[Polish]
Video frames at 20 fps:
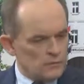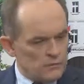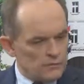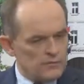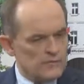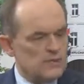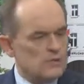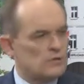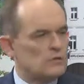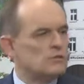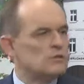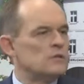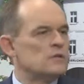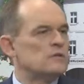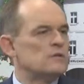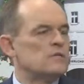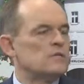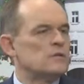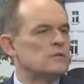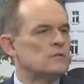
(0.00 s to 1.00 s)
w
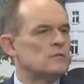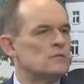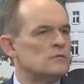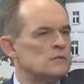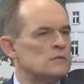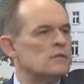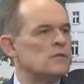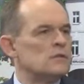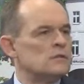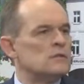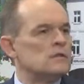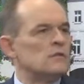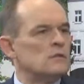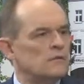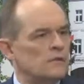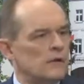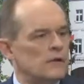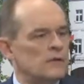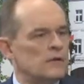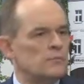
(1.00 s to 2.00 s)
zarządzie w związku
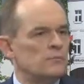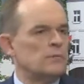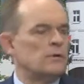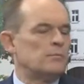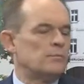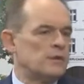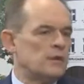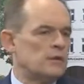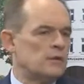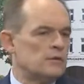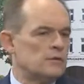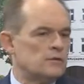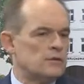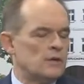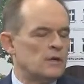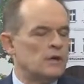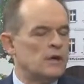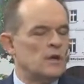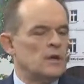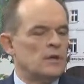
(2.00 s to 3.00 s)
zdecydowali po
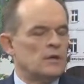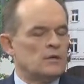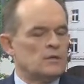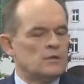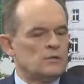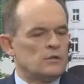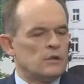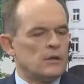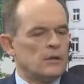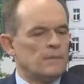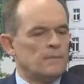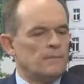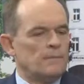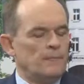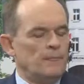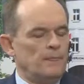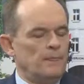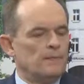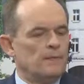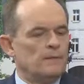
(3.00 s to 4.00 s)
pierwsze, że
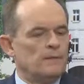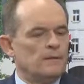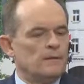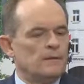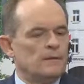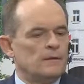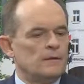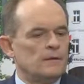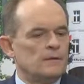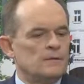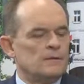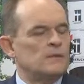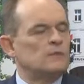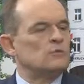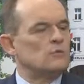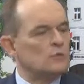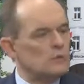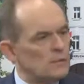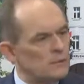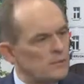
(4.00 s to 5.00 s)
Mm, e,
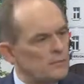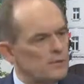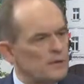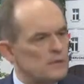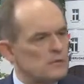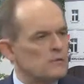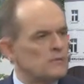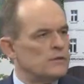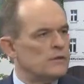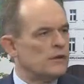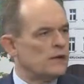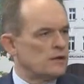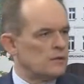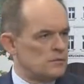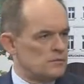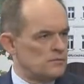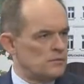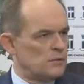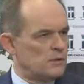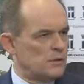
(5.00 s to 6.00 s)
zatrudnimy pracownika
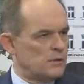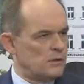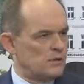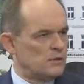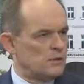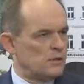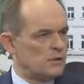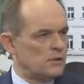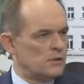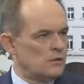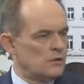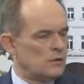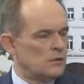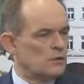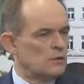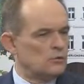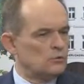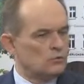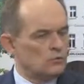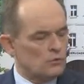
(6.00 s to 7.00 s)

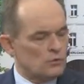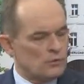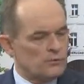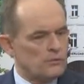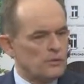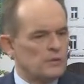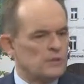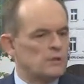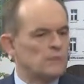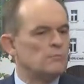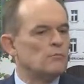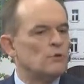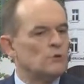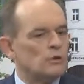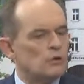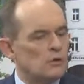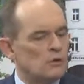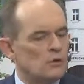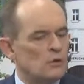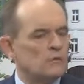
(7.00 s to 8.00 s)
gospodarczego, który będzie
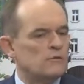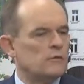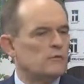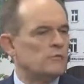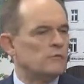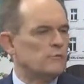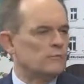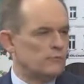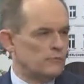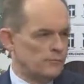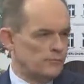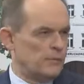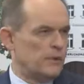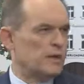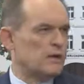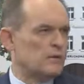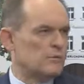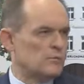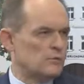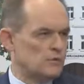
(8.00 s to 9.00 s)
monitorował w miarę